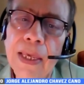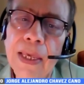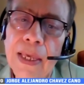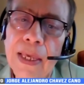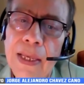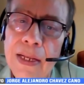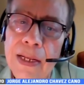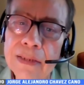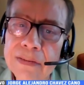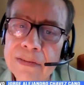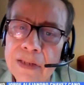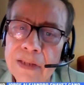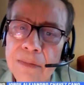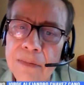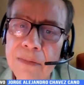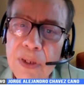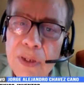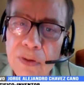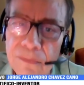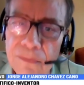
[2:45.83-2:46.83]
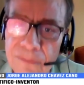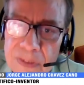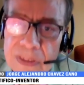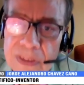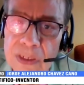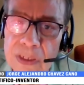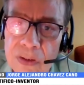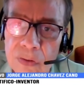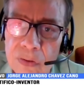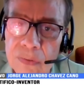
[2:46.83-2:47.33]
el exterminio
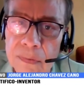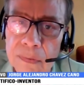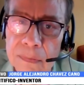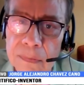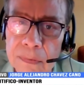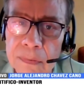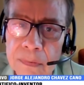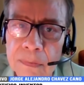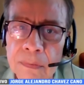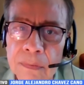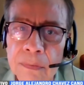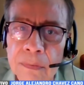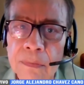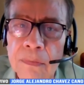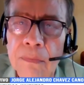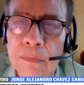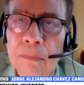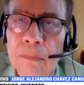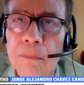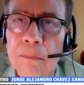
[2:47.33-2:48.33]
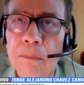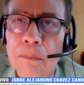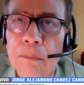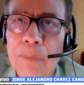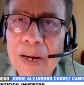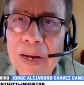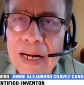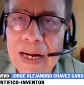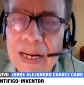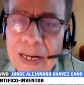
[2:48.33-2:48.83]
físico,
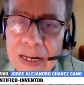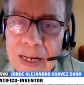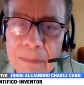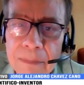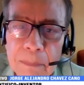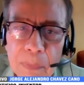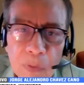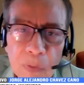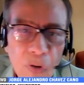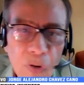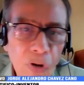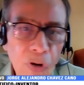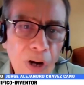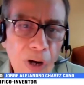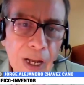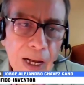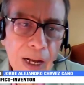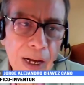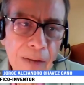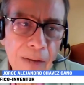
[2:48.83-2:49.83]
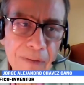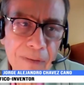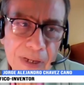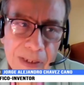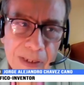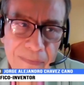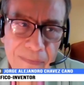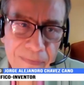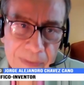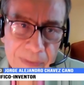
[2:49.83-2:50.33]
pararán con la
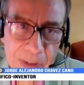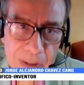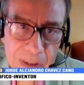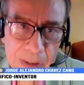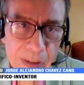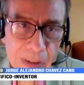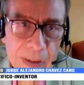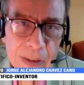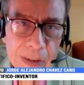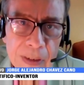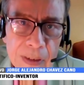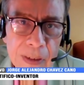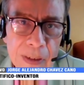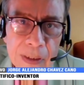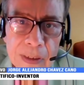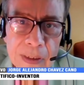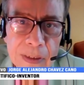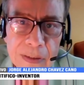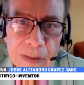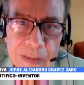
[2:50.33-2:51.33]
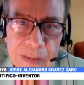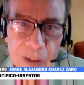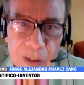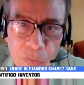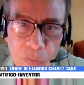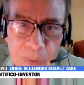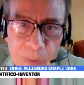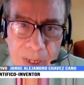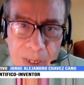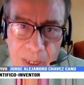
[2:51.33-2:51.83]
avaricia de
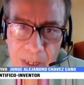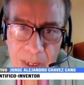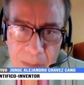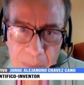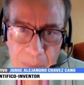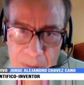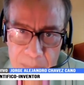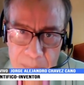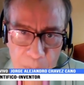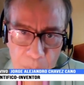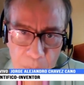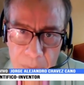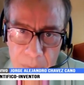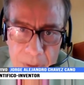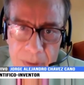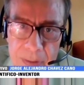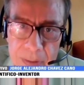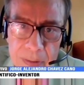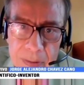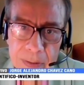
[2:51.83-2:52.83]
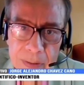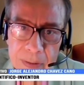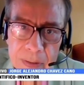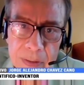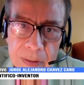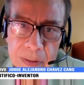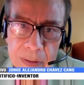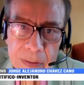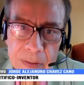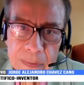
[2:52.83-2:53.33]
robarle al más pobre,
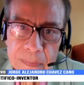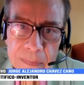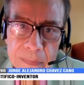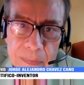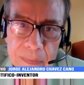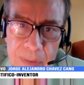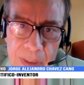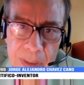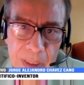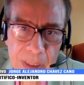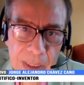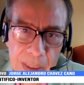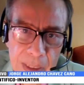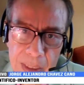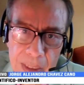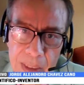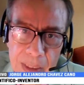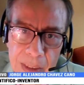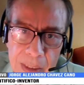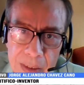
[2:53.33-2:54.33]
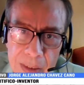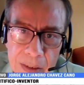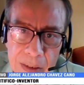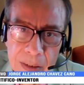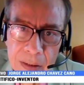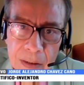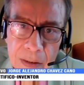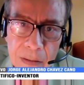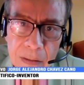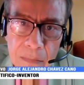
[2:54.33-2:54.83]
de
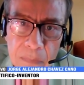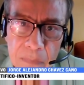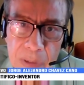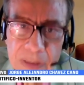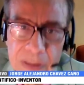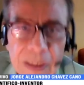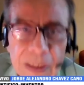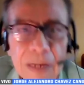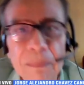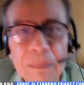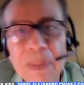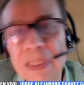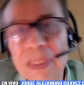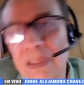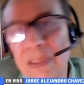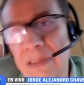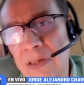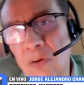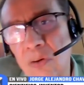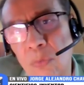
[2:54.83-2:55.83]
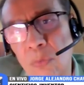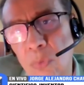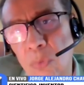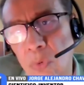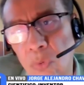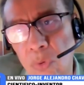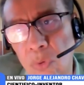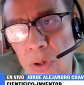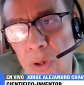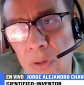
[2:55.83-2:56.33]
prácticamente hacer como
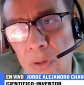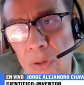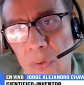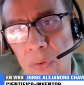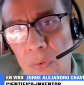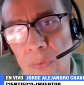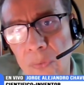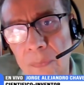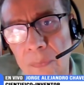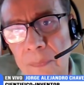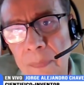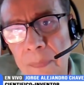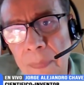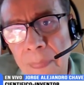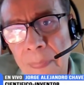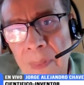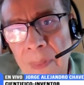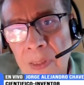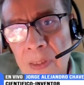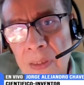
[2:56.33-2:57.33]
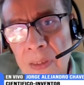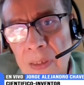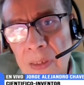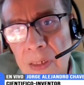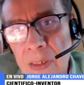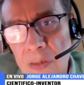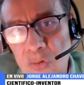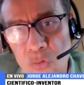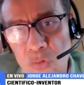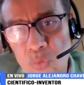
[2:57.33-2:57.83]
ha ocurrido
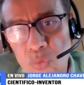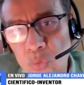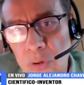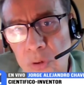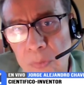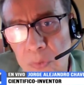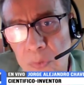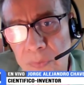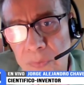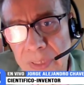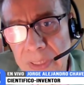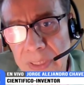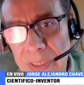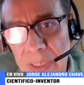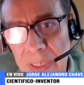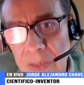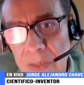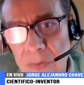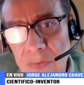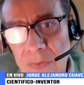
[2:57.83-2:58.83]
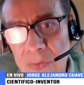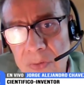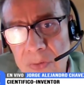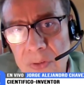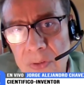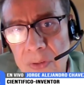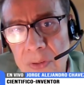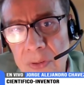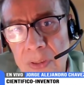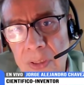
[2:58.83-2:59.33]
estos últimos 20 años,
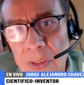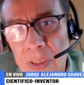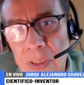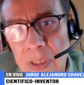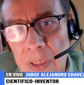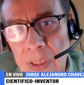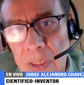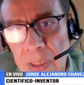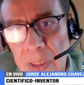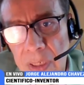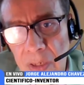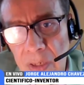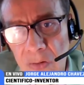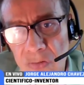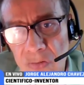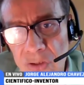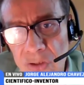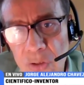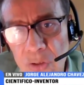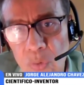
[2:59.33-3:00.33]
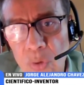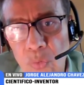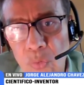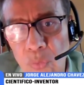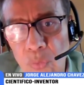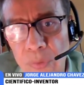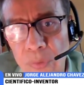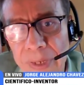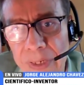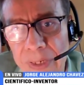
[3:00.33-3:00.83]
genocidio
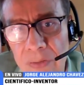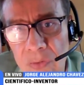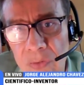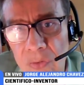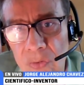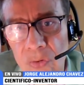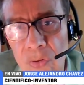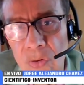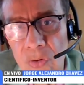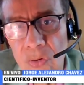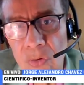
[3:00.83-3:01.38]
encubierto